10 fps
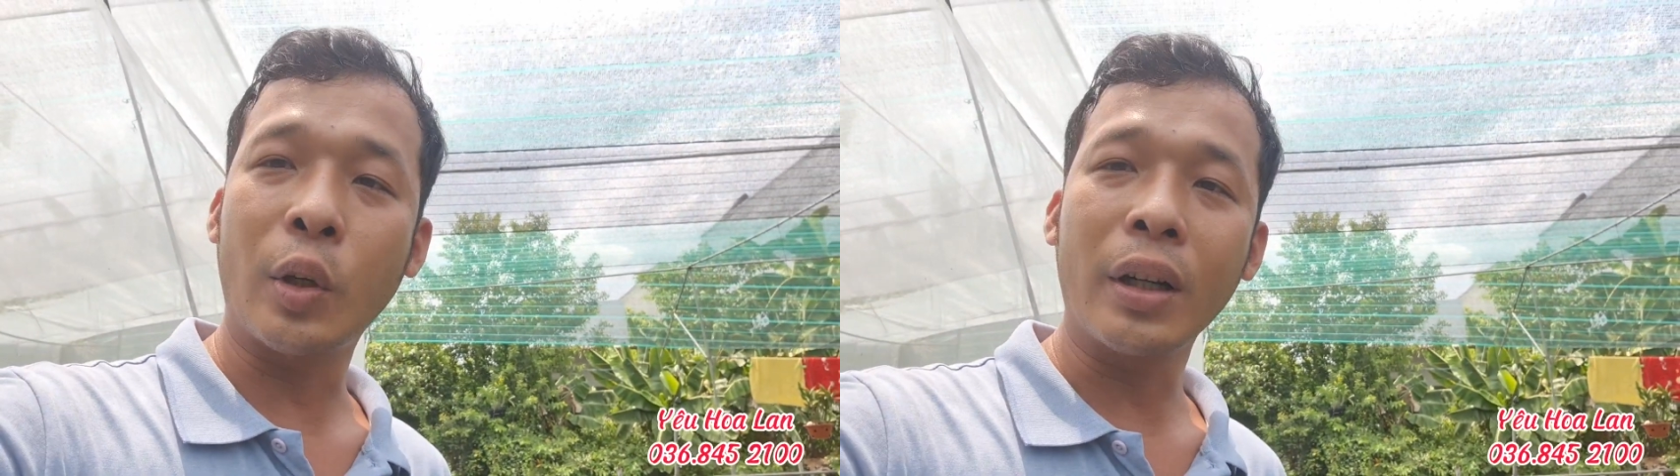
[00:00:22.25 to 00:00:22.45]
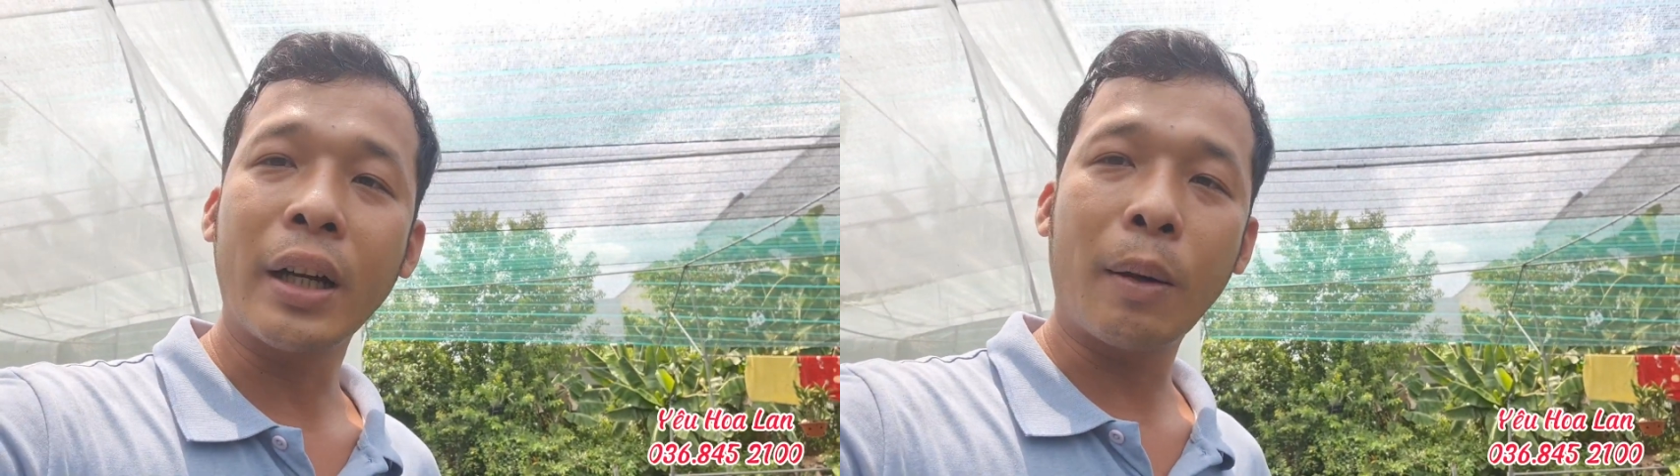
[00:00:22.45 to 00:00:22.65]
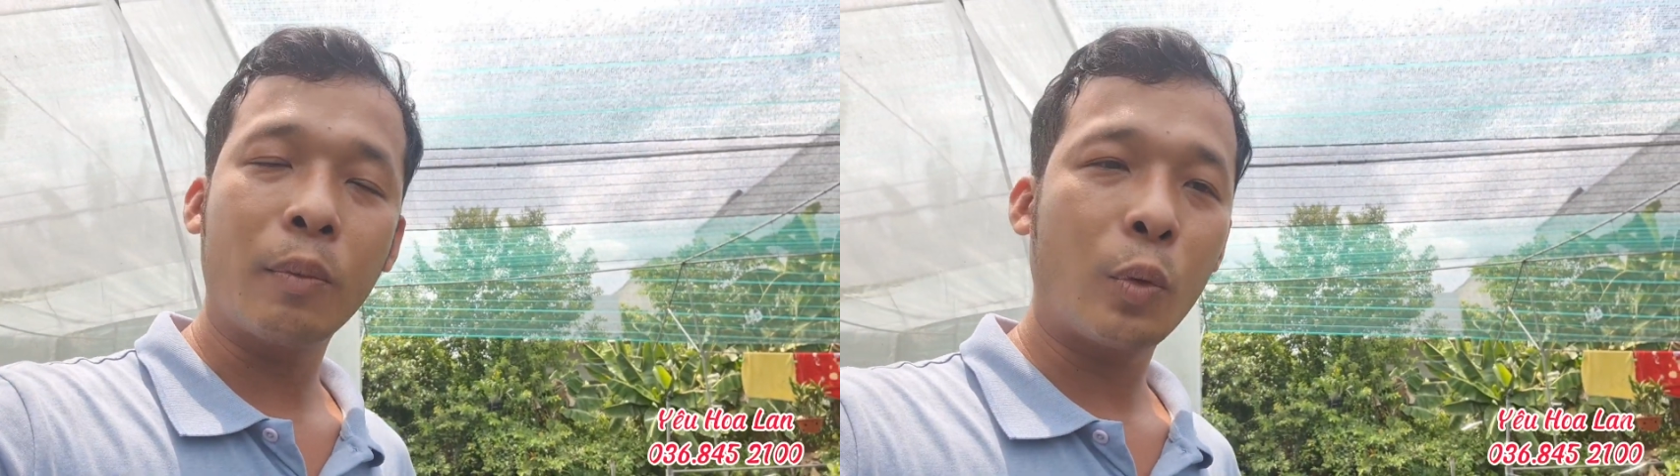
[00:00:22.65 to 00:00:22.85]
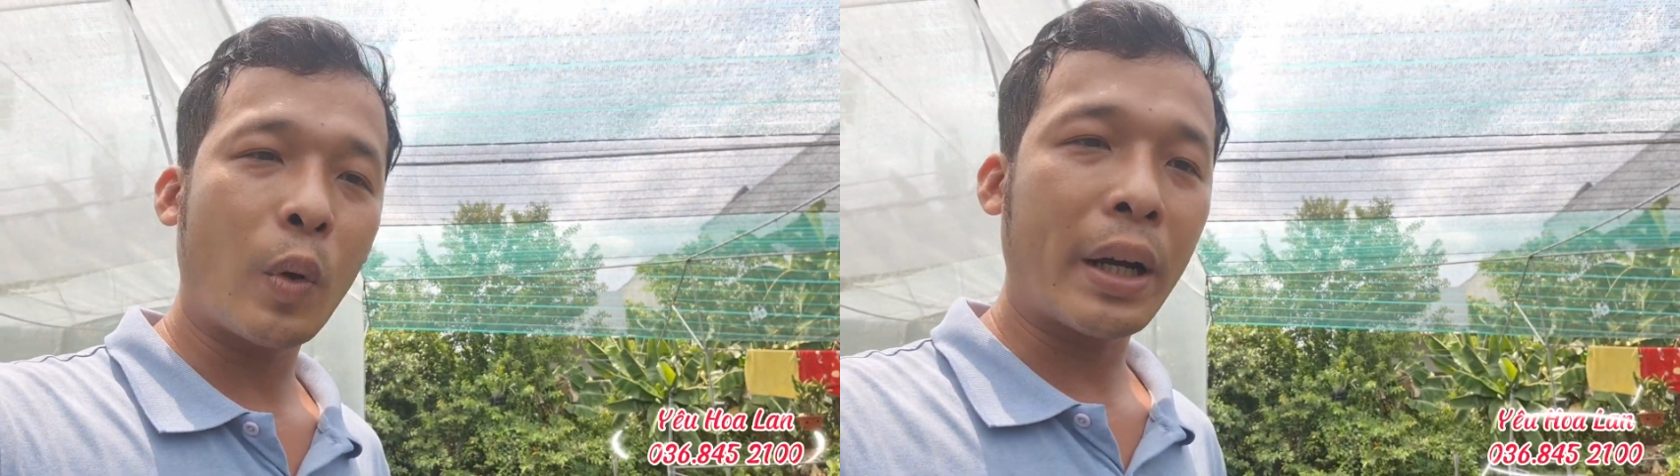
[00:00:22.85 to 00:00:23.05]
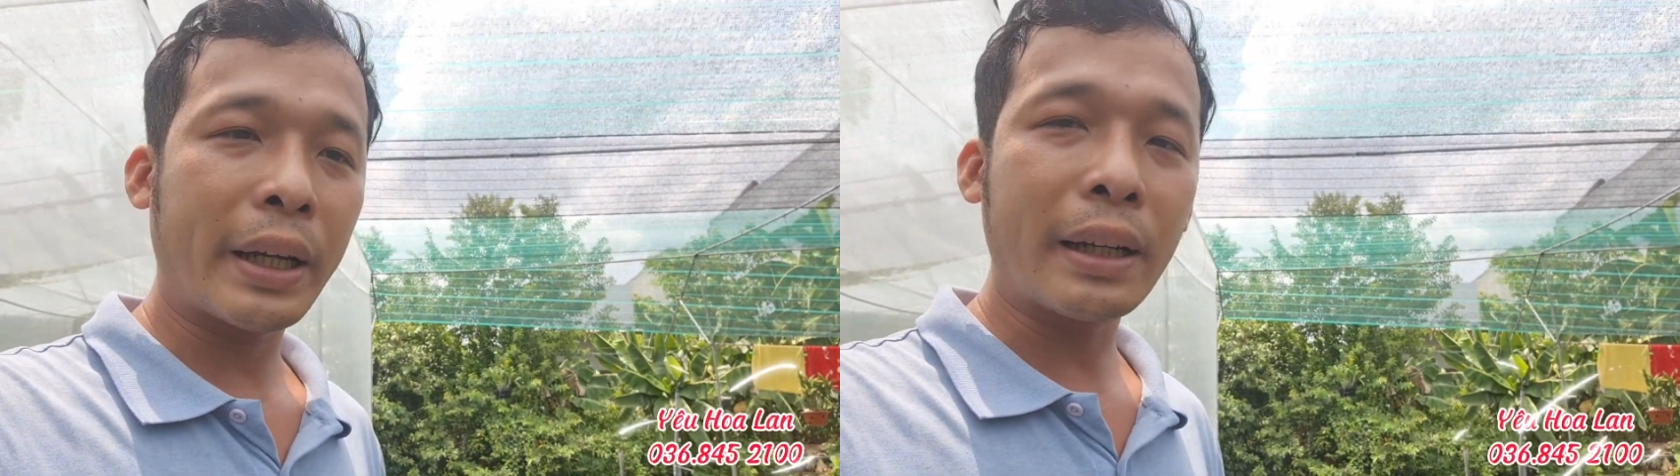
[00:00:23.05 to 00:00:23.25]
chuẩn không
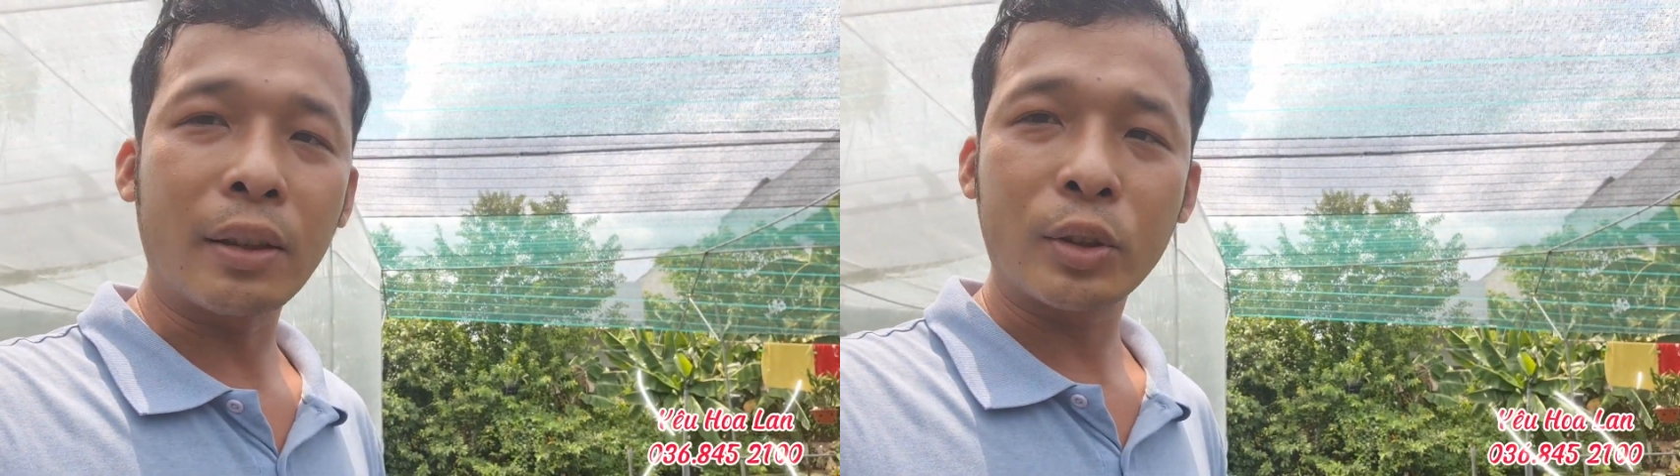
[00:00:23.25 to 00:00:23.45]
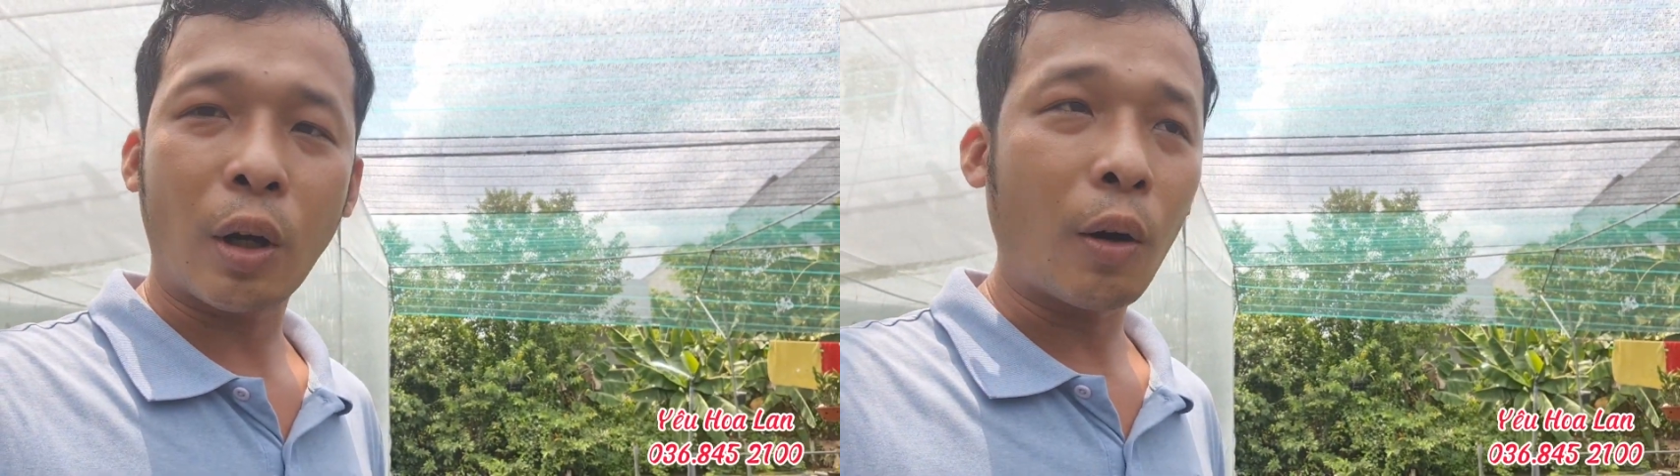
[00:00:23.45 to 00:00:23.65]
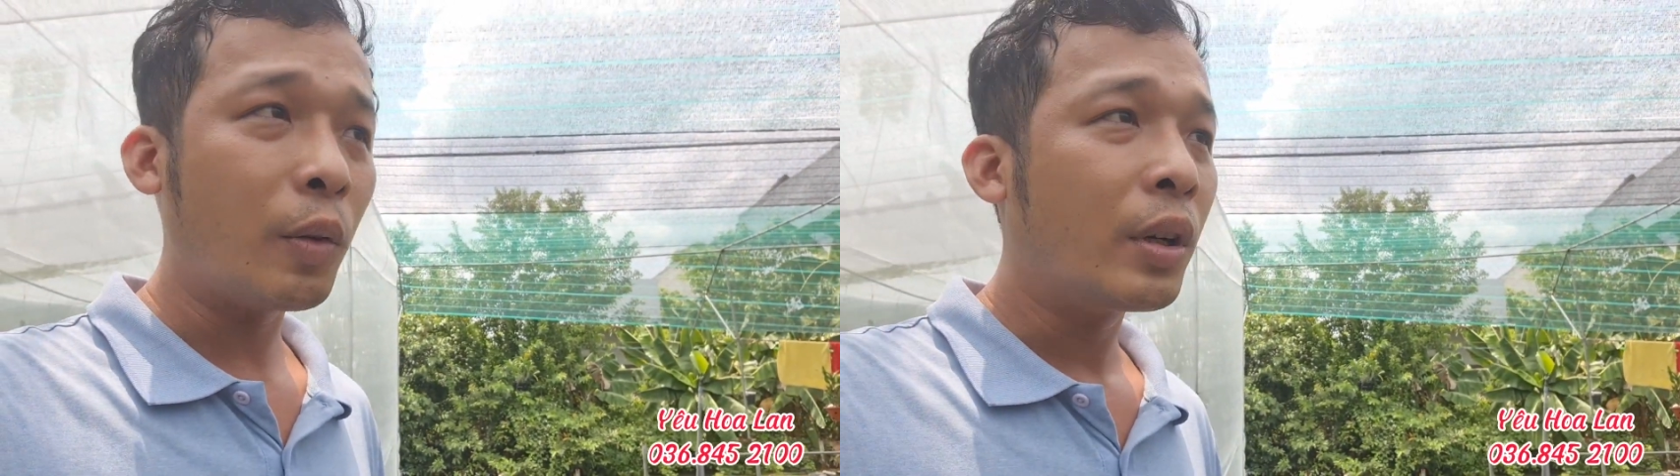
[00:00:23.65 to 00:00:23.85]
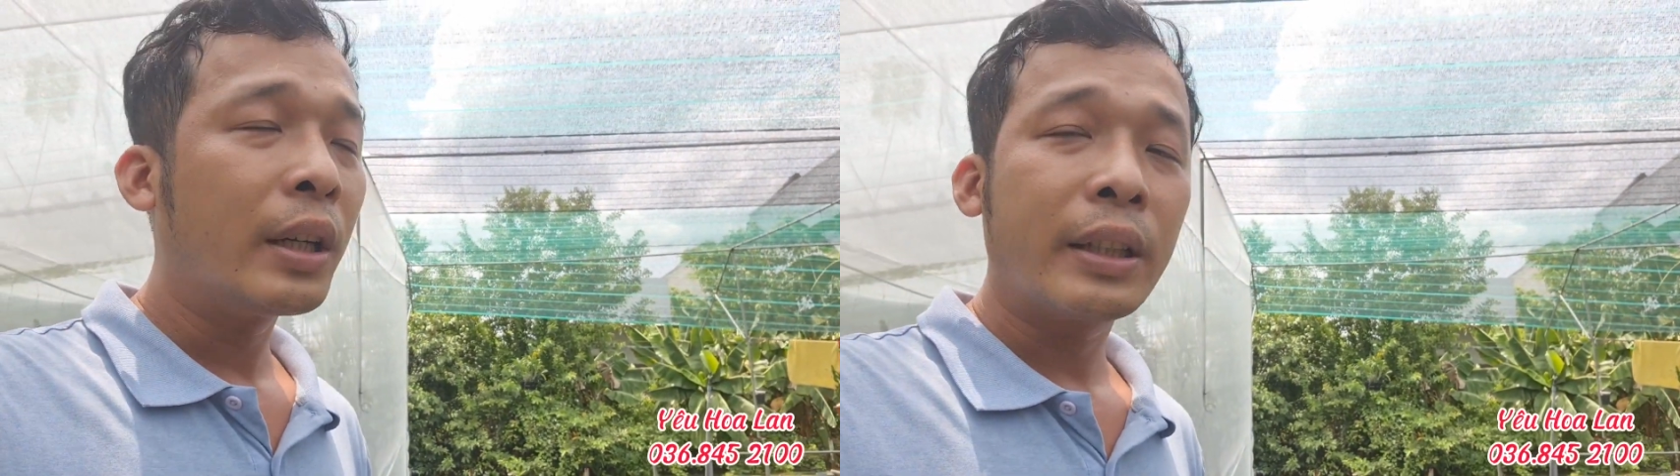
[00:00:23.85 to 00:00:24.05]
qua các con sổ